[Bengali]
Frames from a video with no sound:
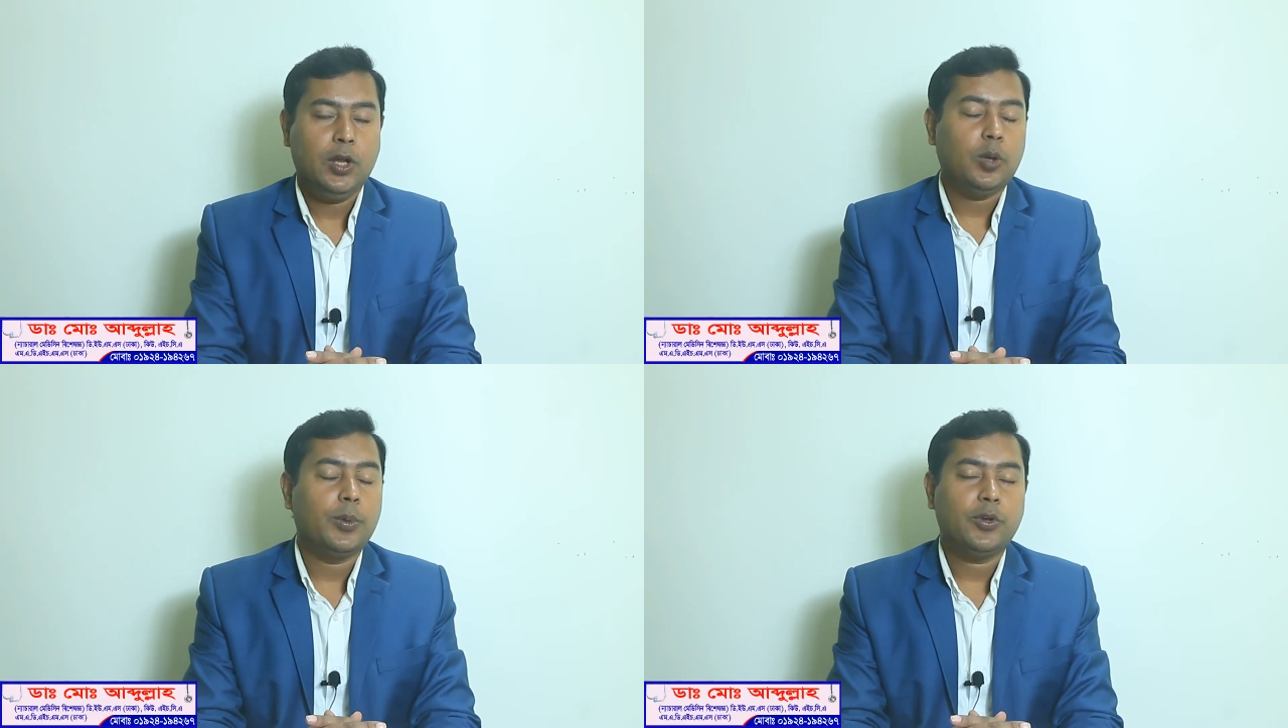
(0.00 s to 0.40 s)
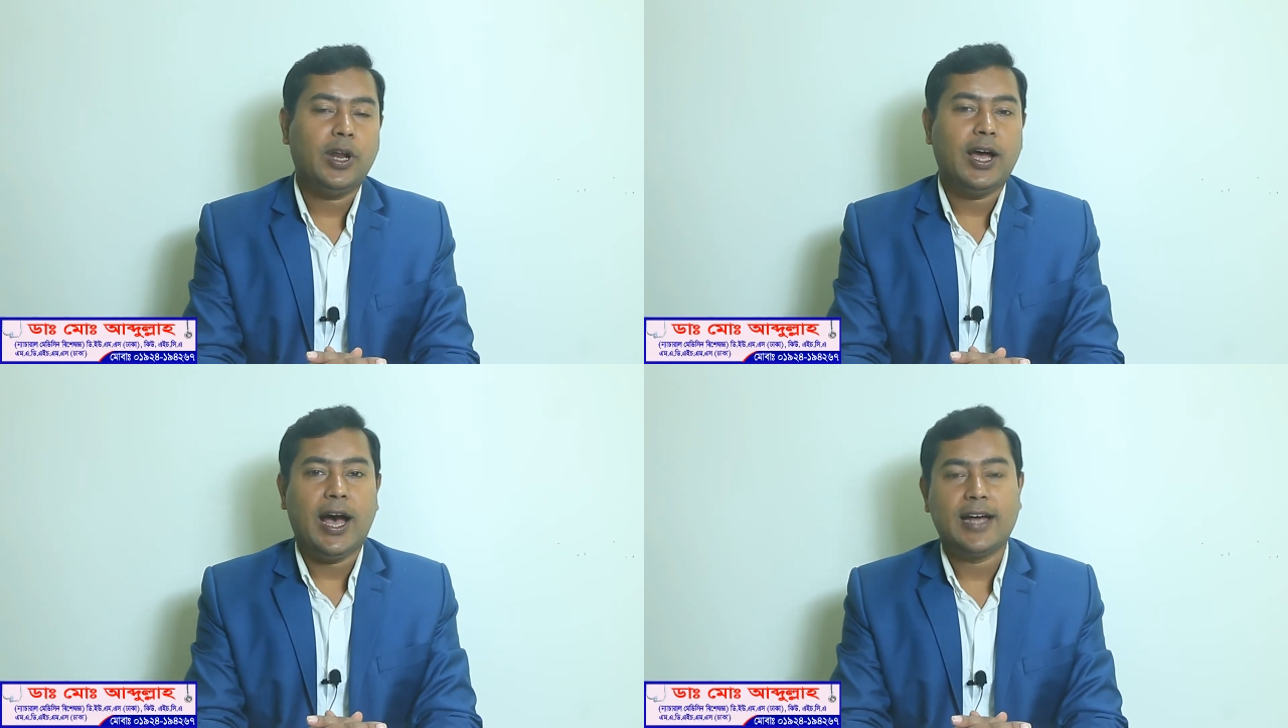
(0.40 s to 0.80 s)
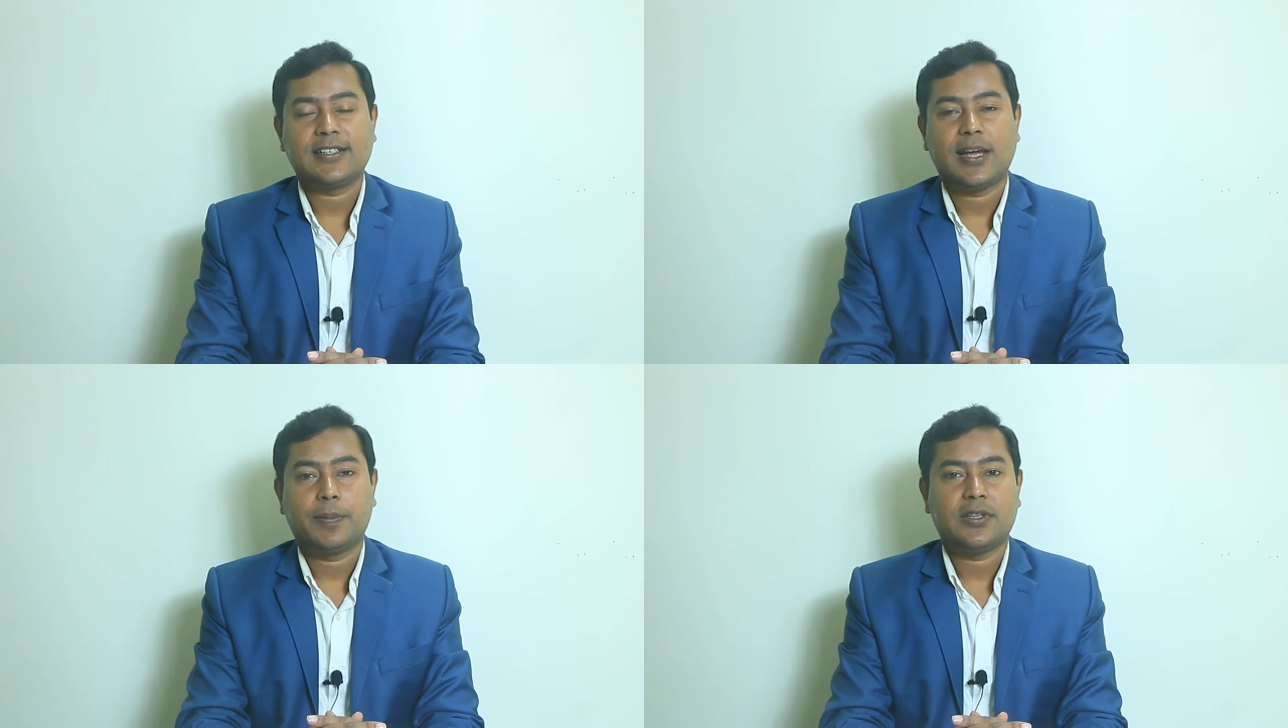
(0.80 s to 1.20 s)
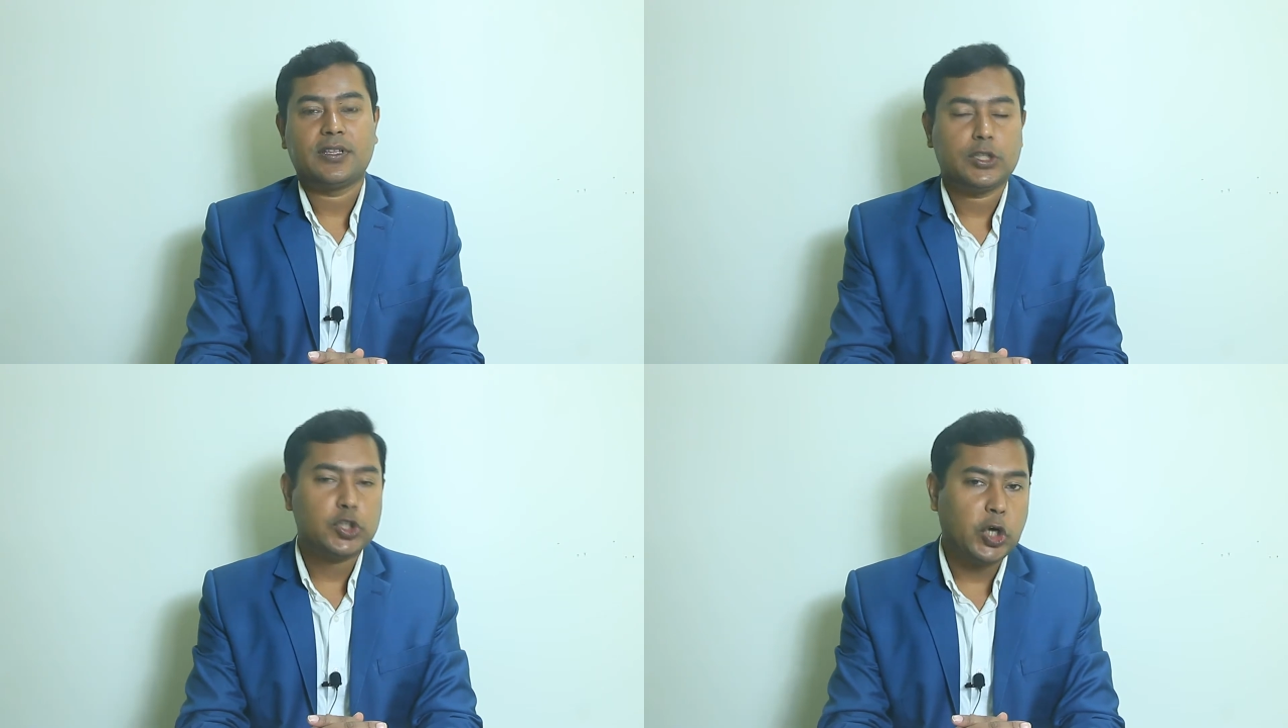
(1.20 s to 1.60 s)
তো বন্ধুরা আজকে
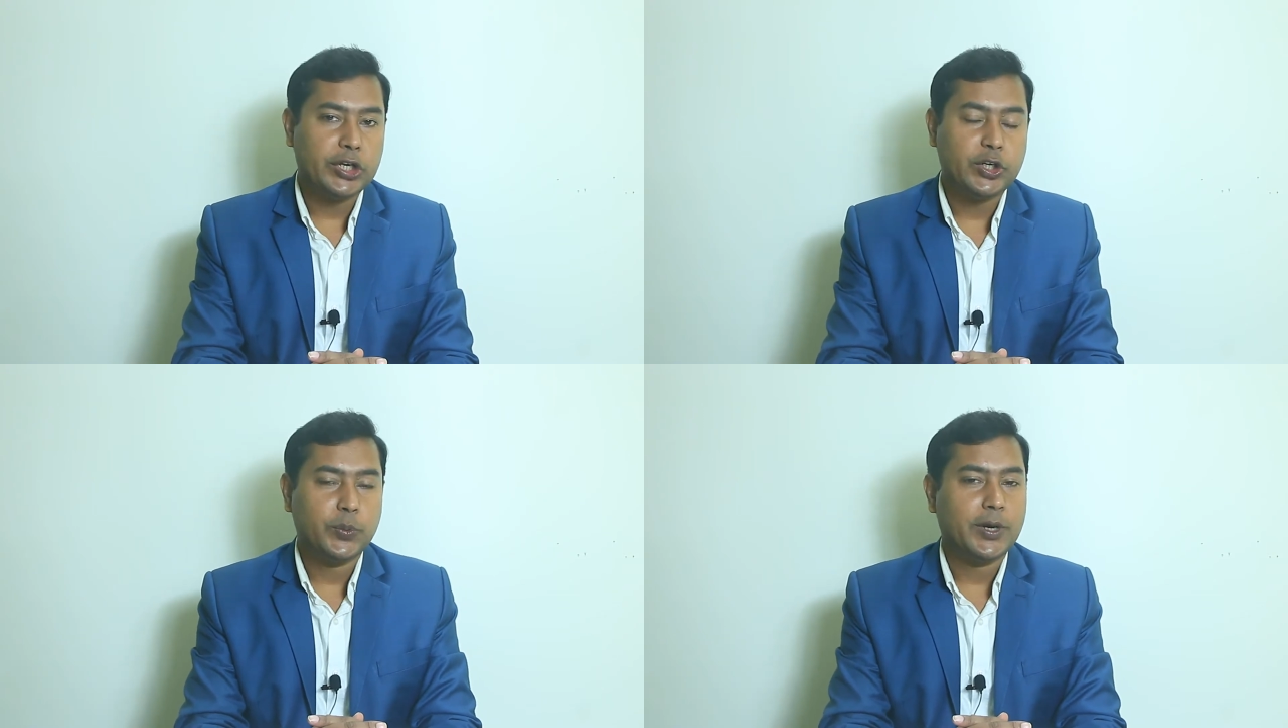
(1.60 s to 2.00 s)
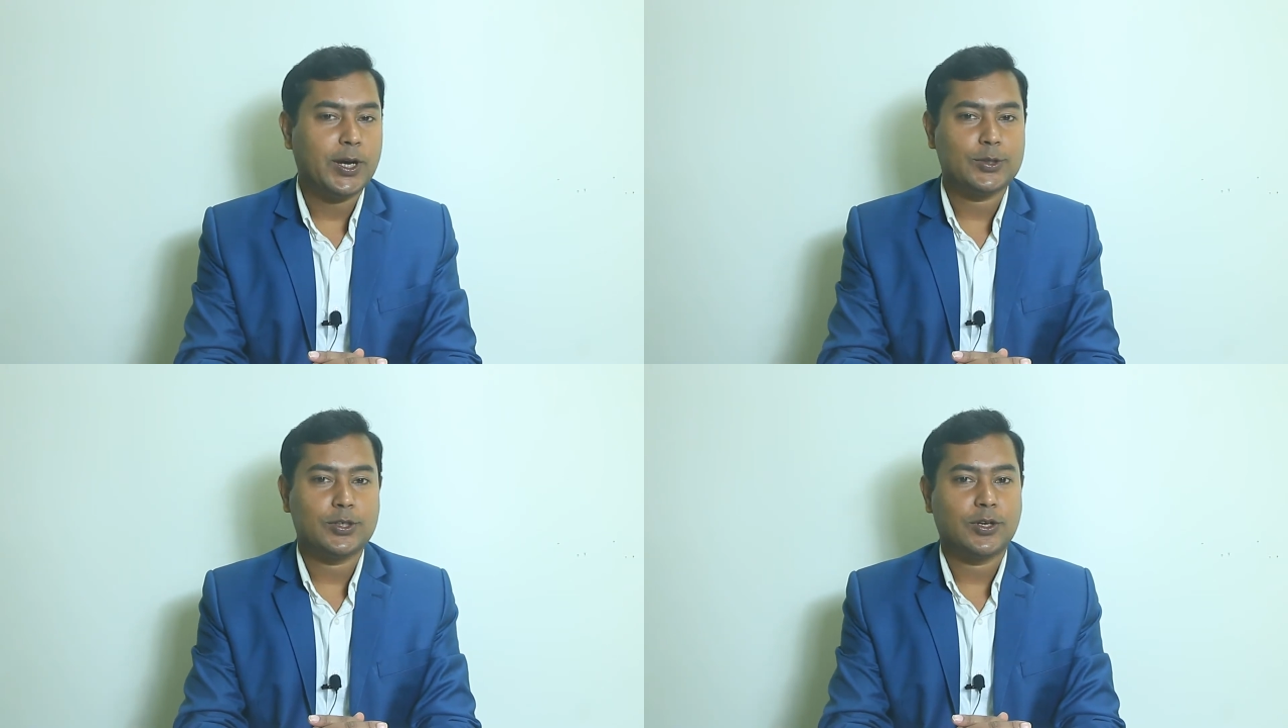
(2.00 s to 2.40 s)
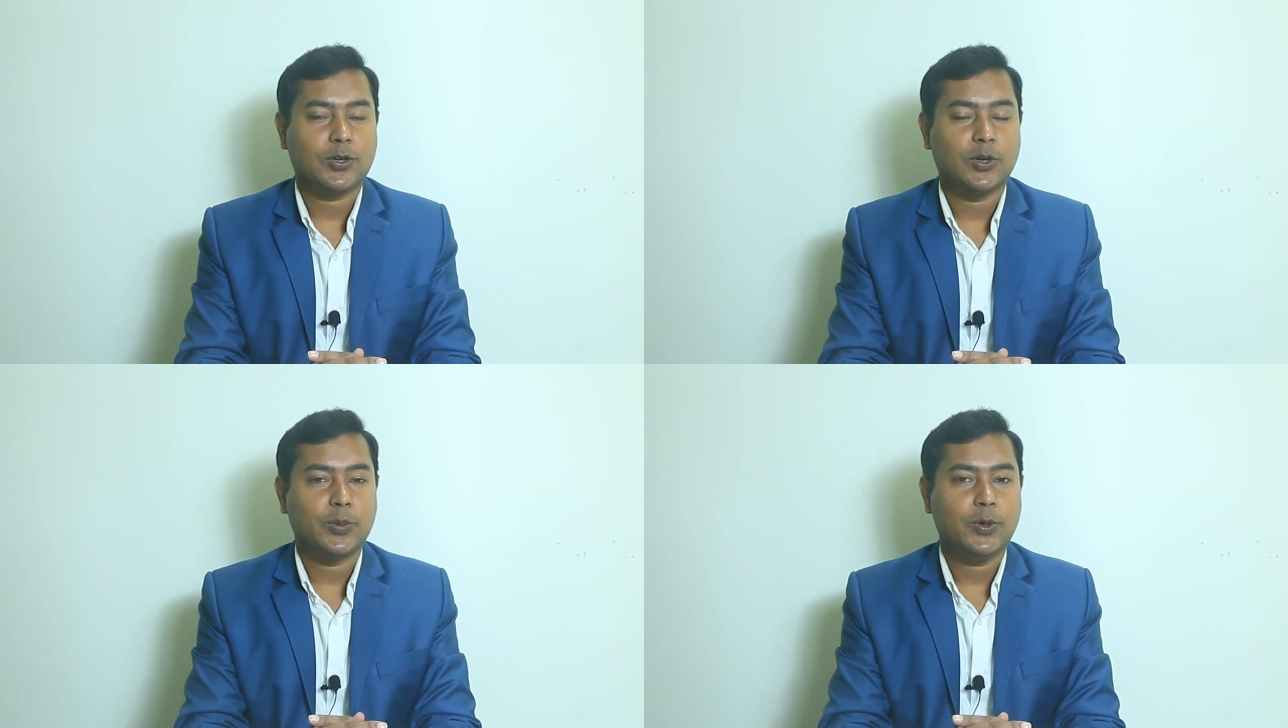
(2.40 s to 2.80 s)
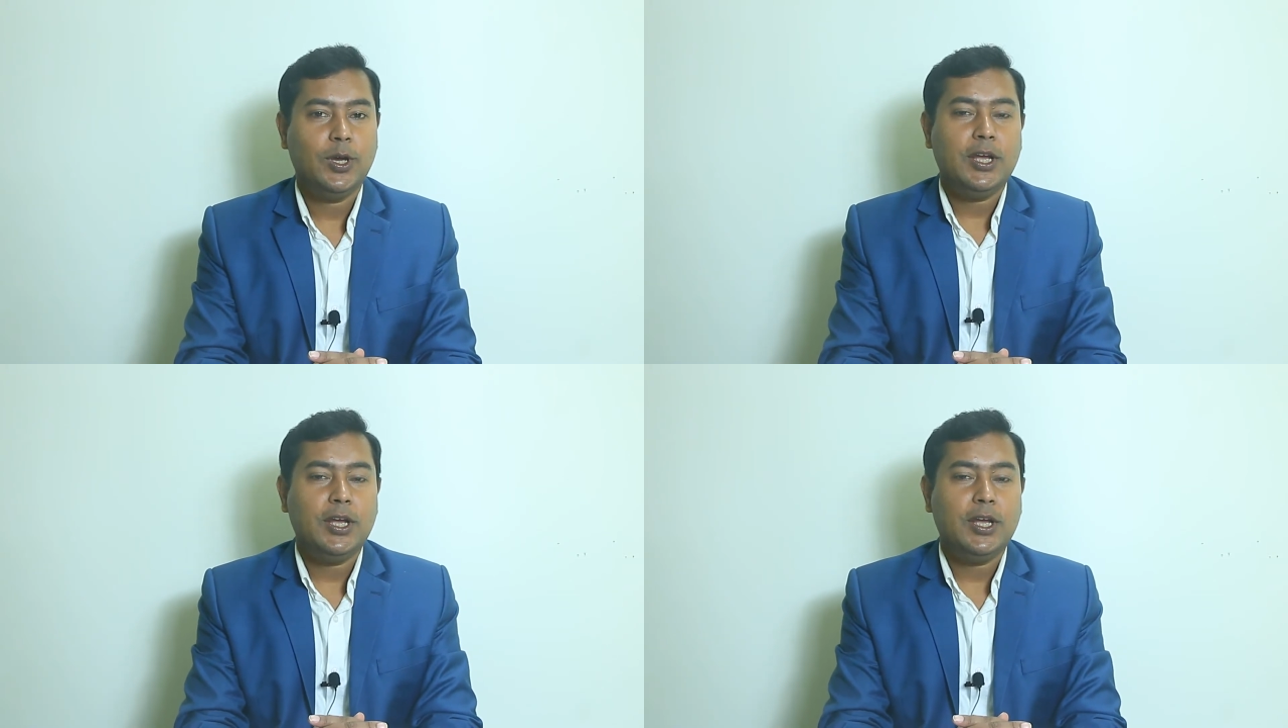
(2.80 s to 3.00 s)
আপনাদের ছয়টি উপায় আলোচনা করব